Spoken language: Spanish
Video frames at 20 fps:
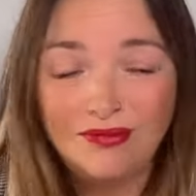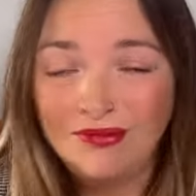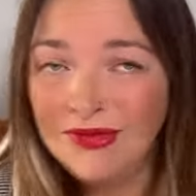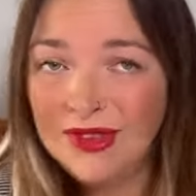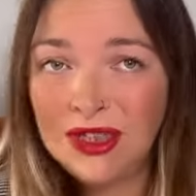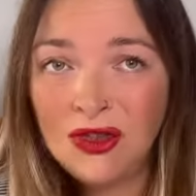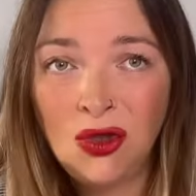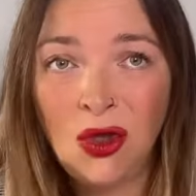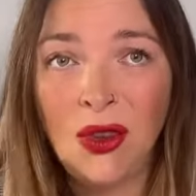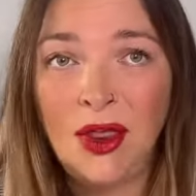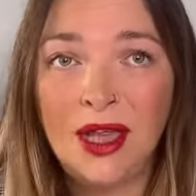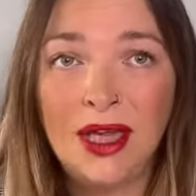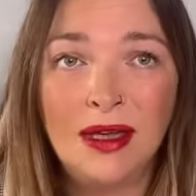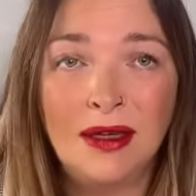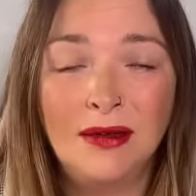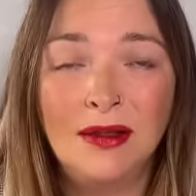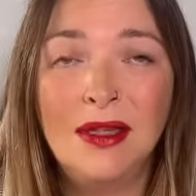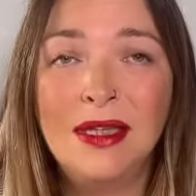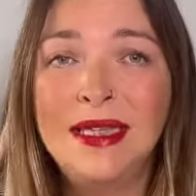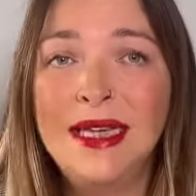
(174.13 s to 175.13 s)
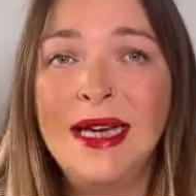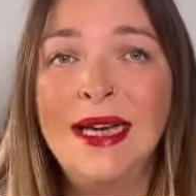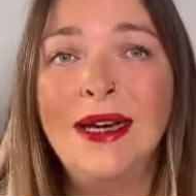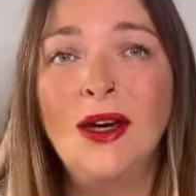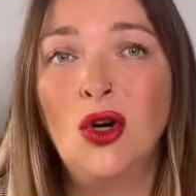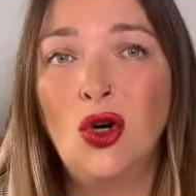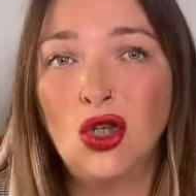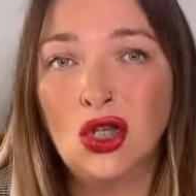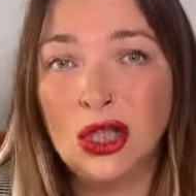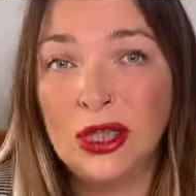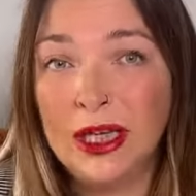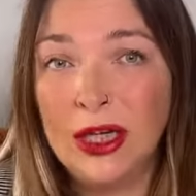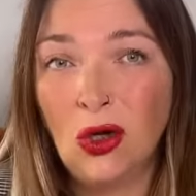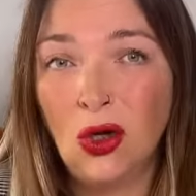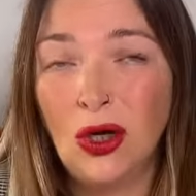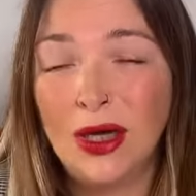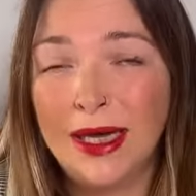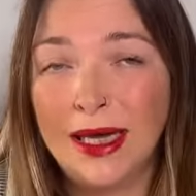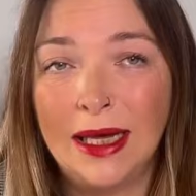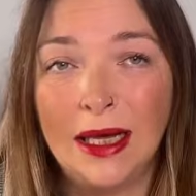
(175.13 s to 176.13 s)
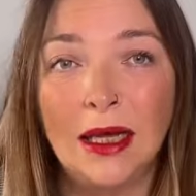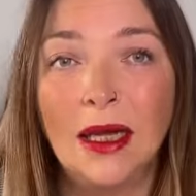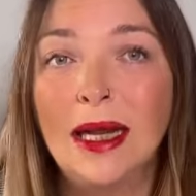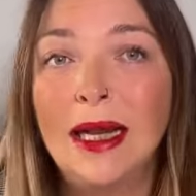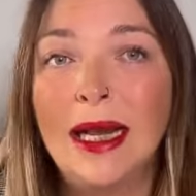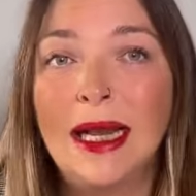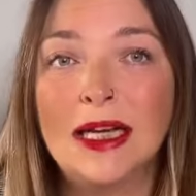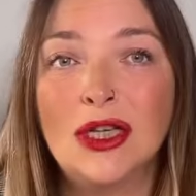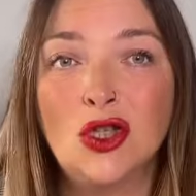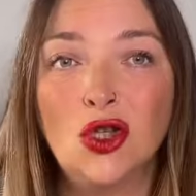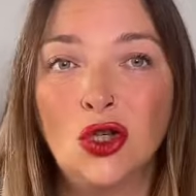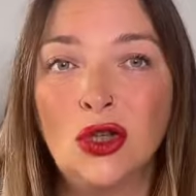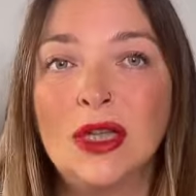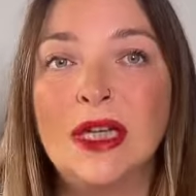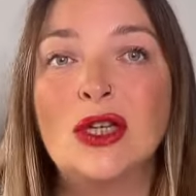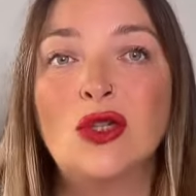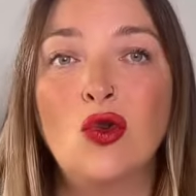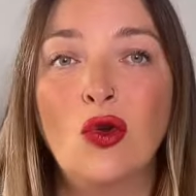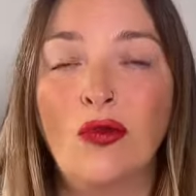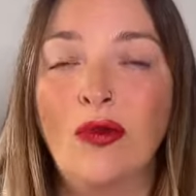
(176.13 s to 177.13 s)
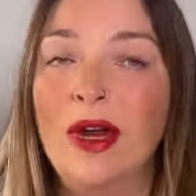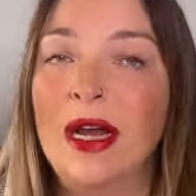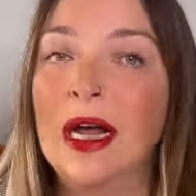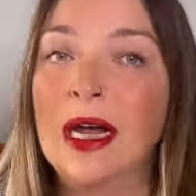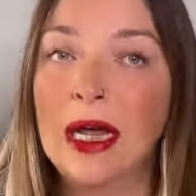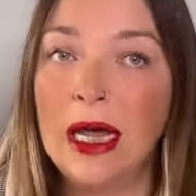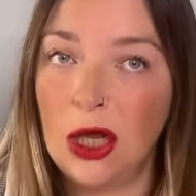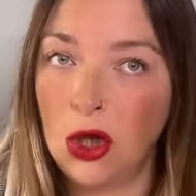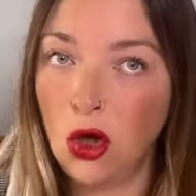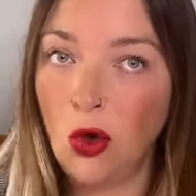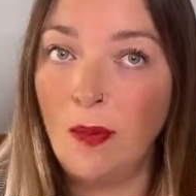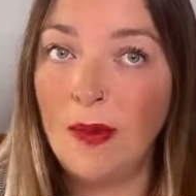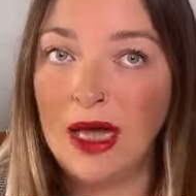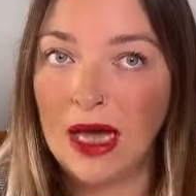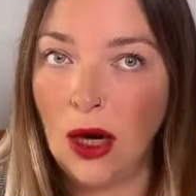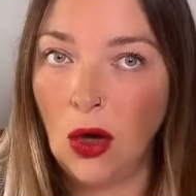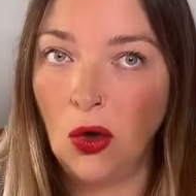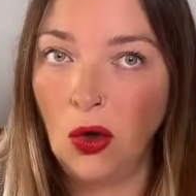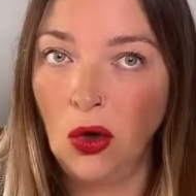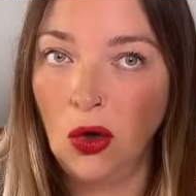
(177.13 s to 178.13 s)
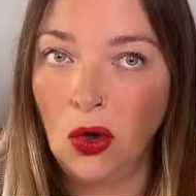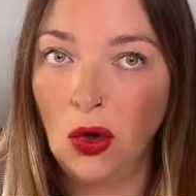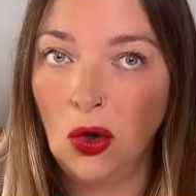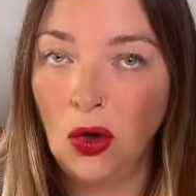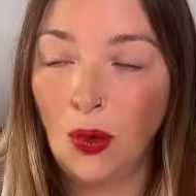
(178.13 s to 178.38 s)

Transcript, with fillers: Entonces, ya os digo que las ondas surferas que yo me hago,